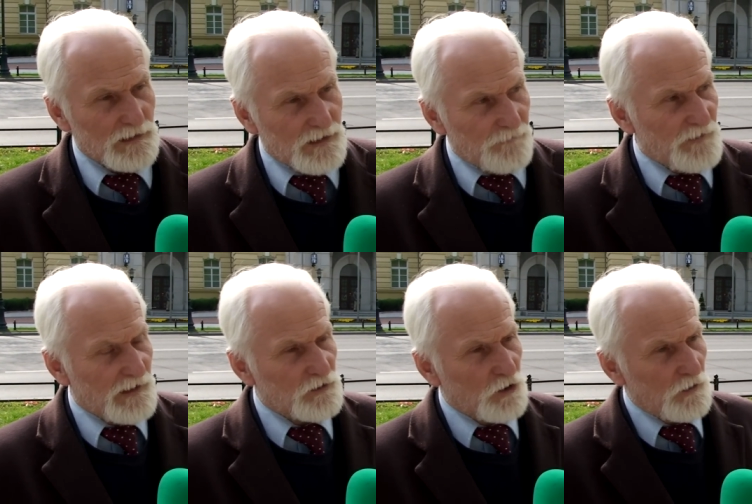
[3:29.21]
de
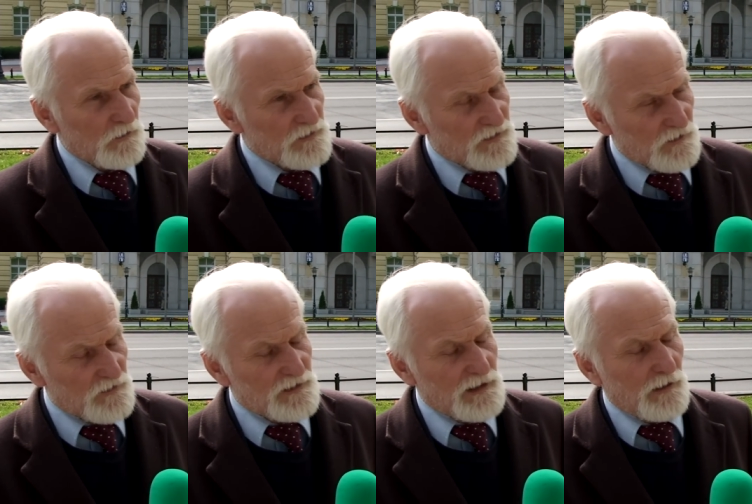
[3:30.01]
facto
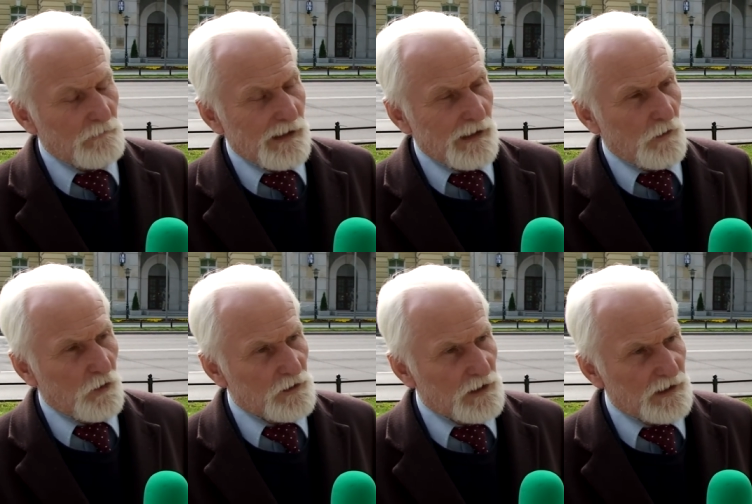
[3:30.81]
została
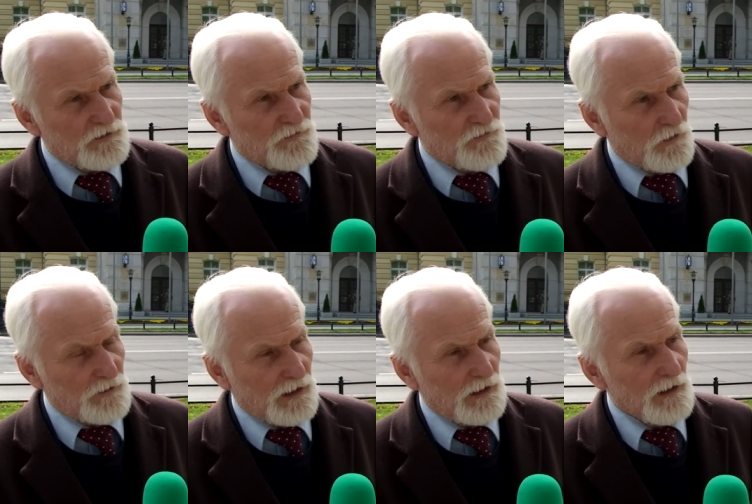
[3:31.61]

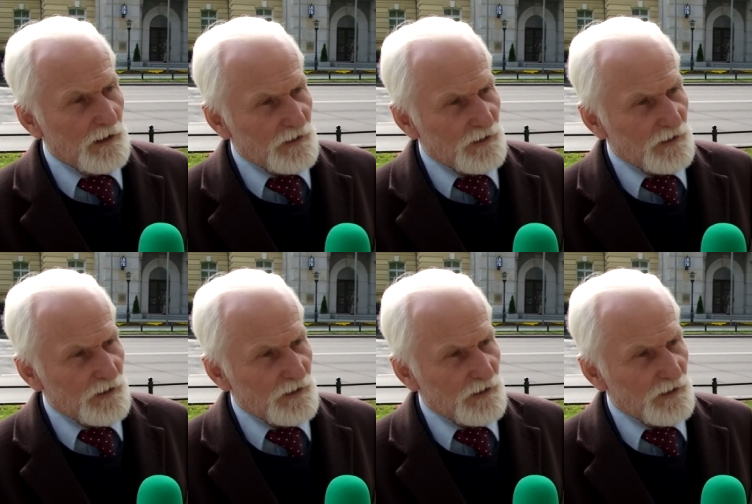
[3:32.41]
ograniczona